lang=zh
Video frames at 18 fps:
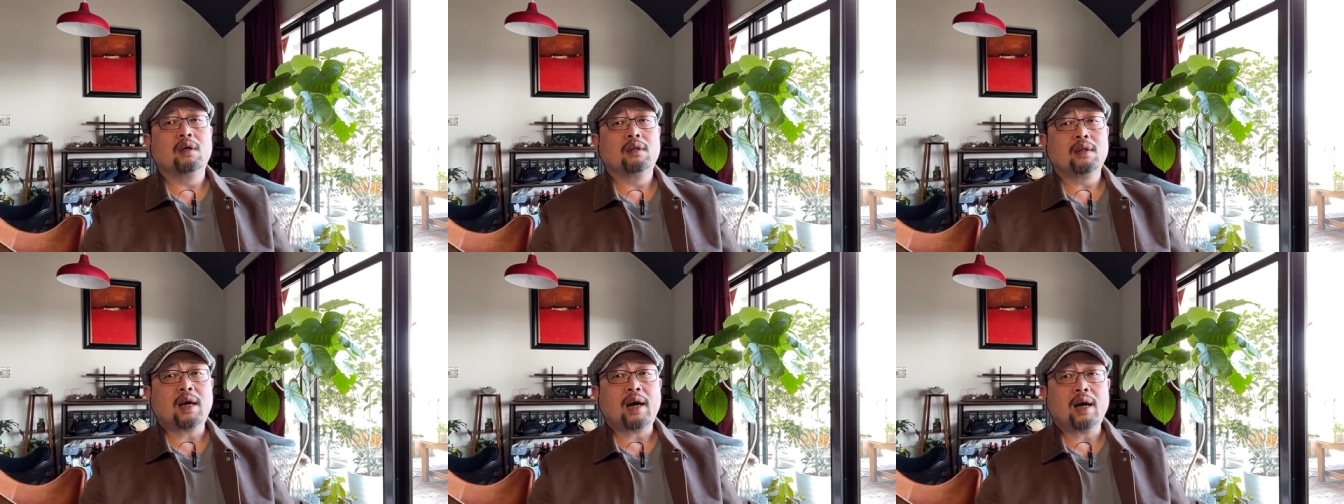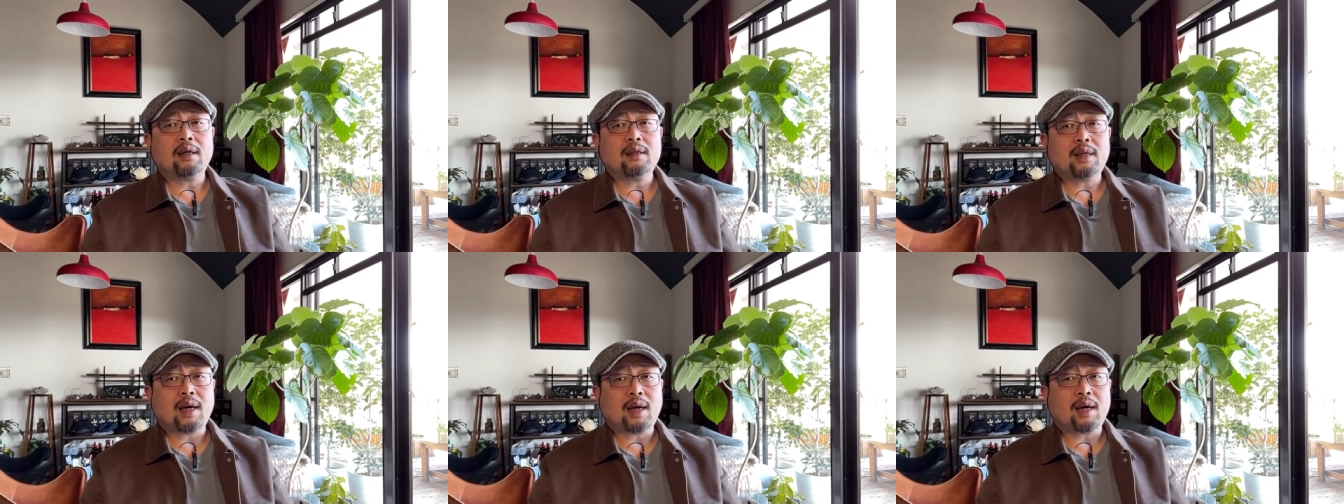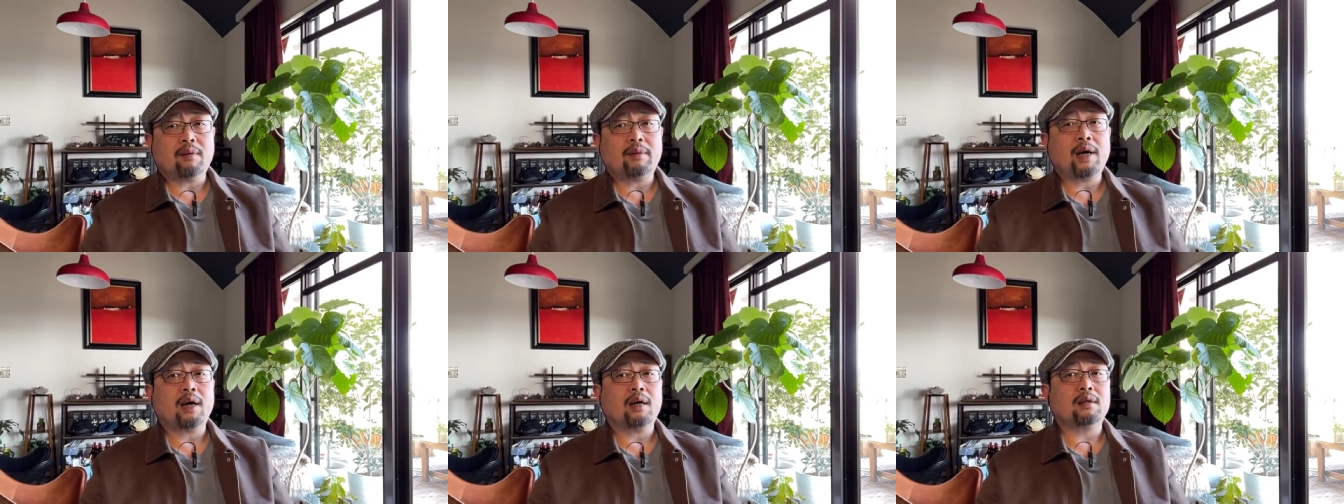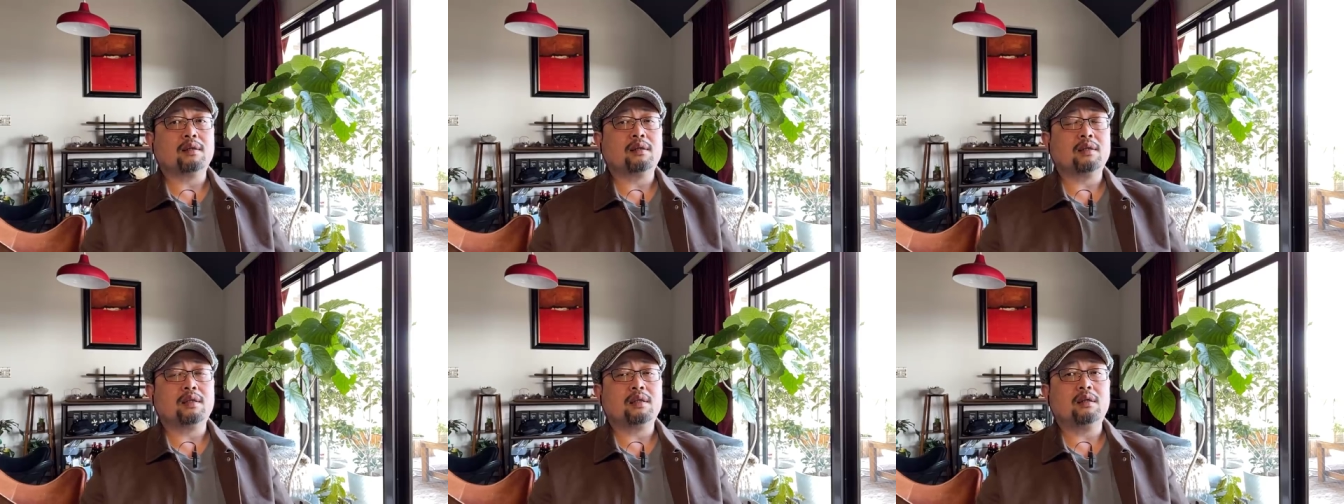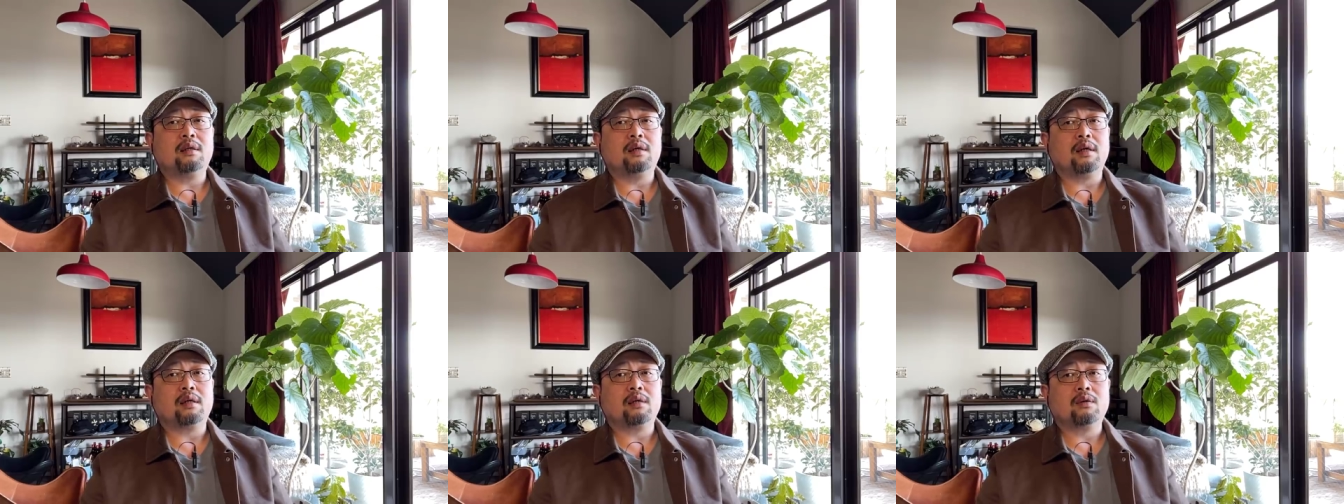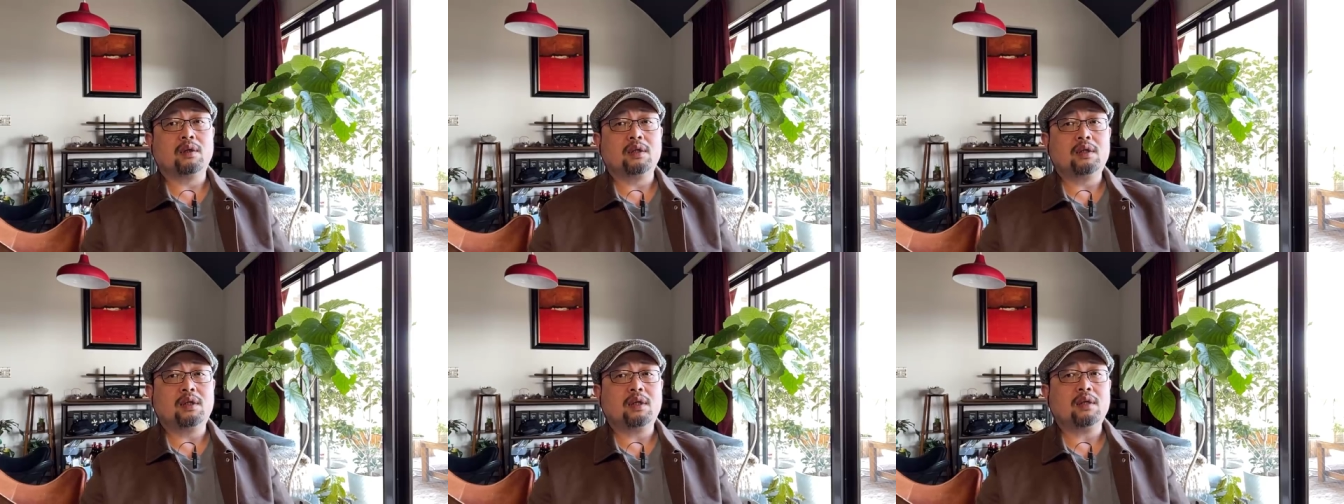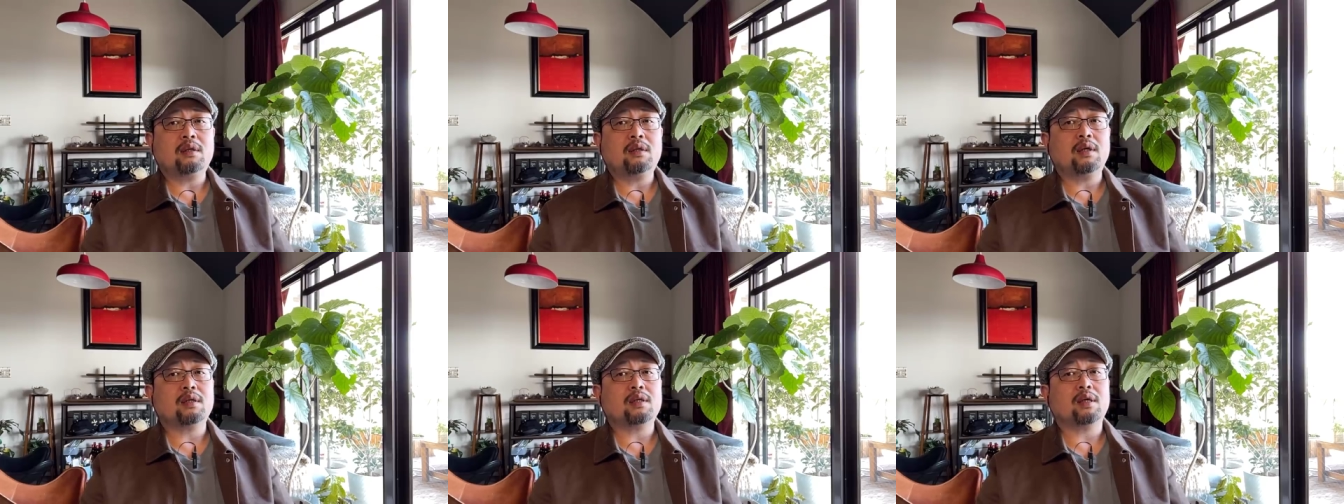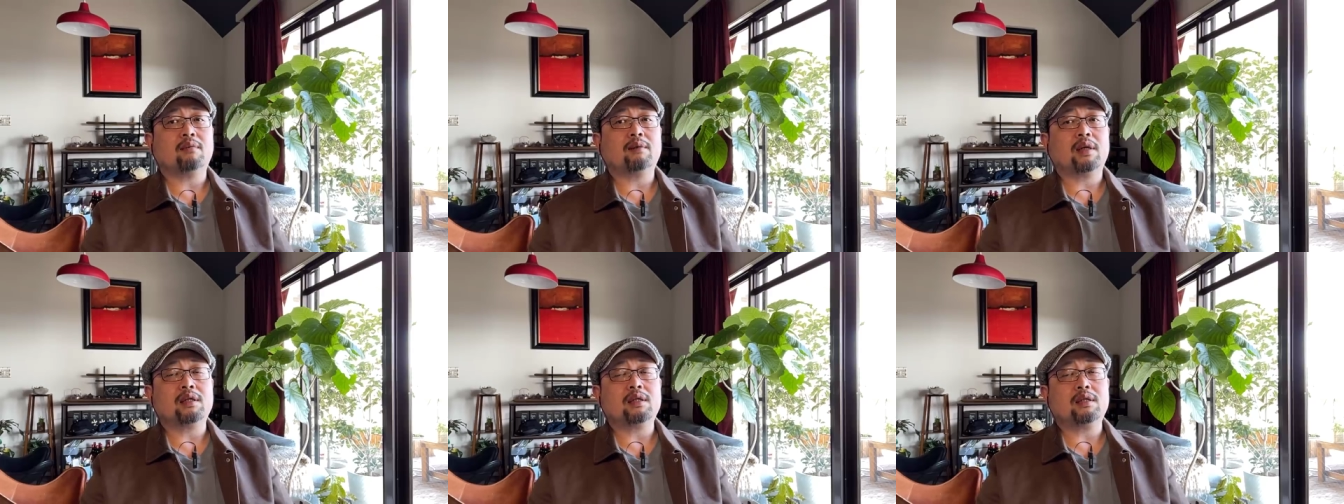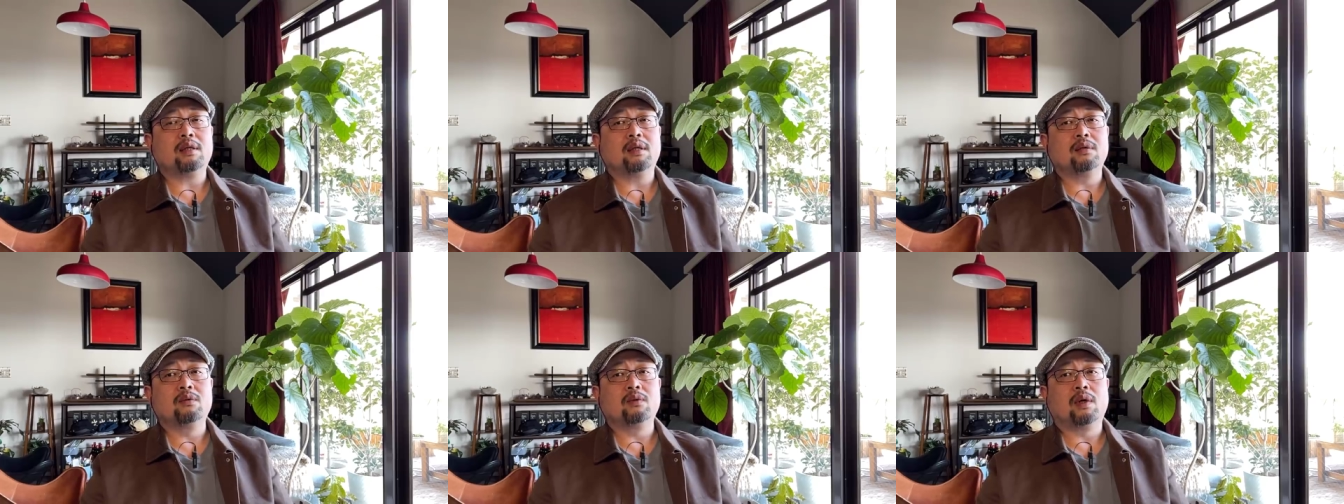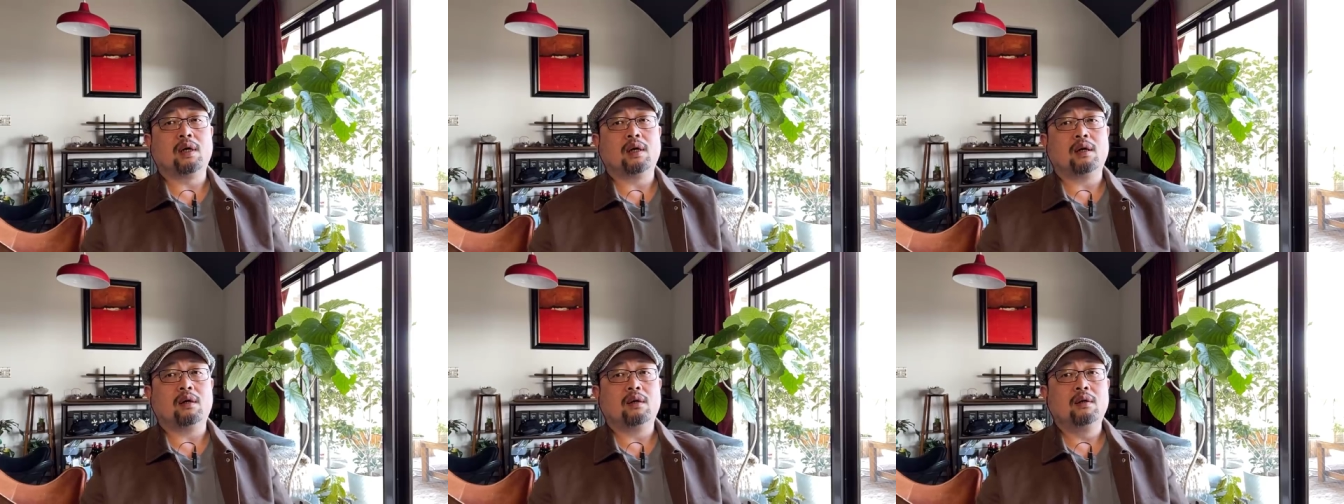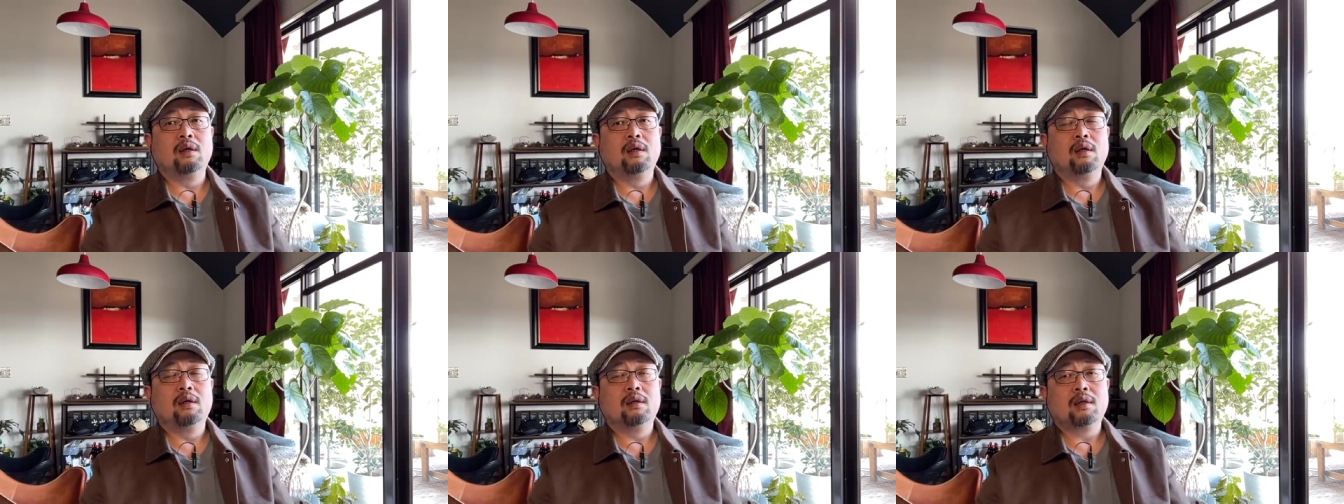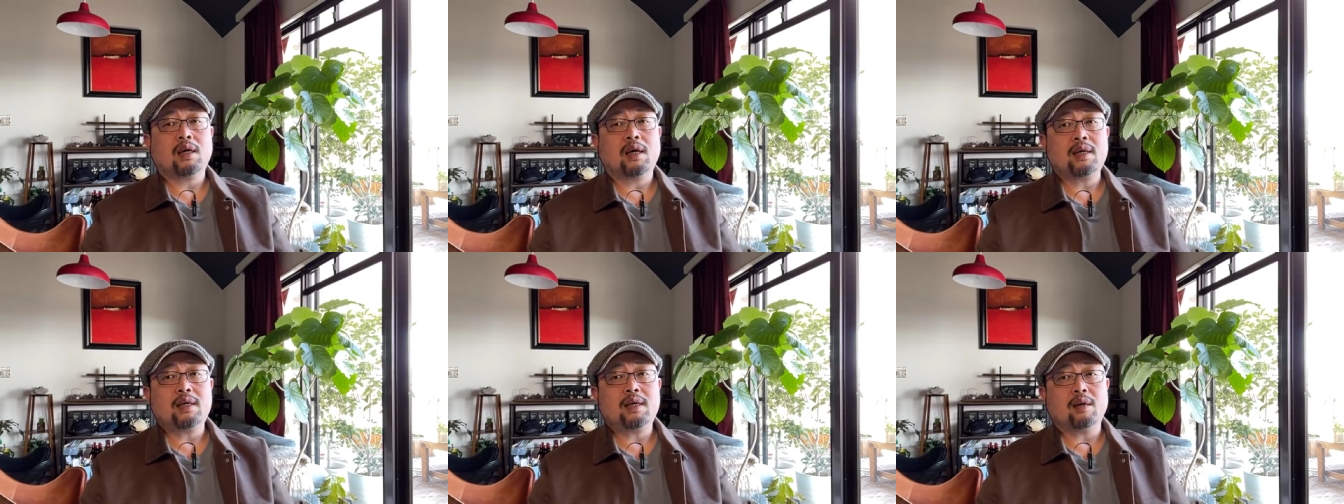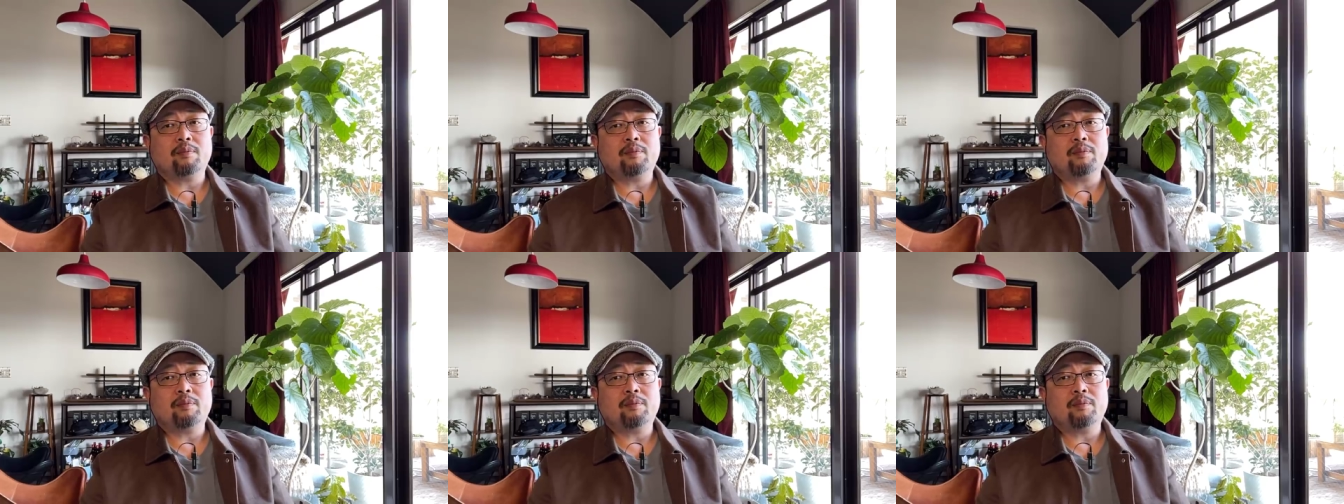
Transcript: 他哪怕是心里说真的想把企业做好，他也